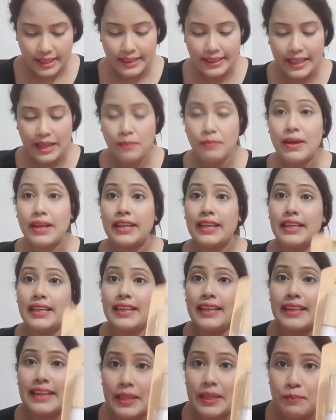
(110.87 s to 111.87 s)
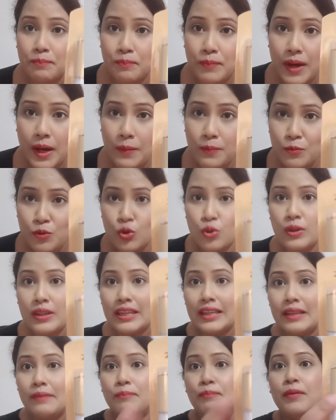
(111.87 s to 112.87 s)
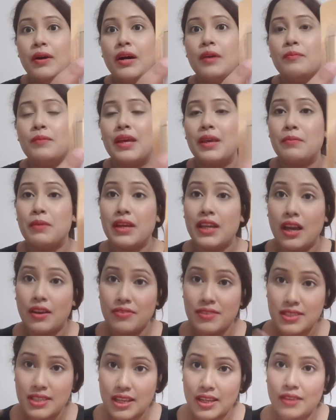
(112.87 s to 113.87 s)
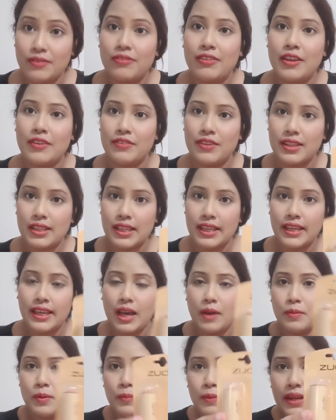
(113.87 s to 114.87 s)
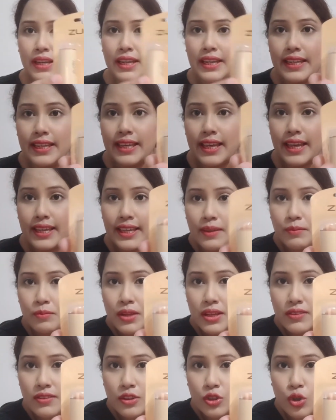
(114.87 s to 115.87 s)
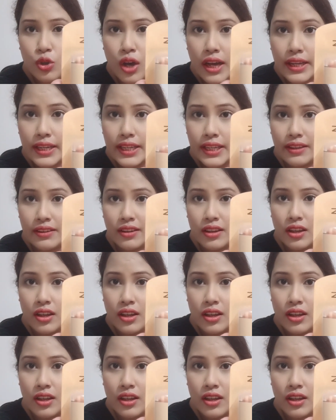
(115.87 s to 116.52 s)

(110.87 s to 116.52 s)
देन मैंने लिया लिप बाम तो लिप बाम के भी काफ़ी सारे फ्लेवर थे अभी मैंने लिया है ये आप देख सकते हो हनी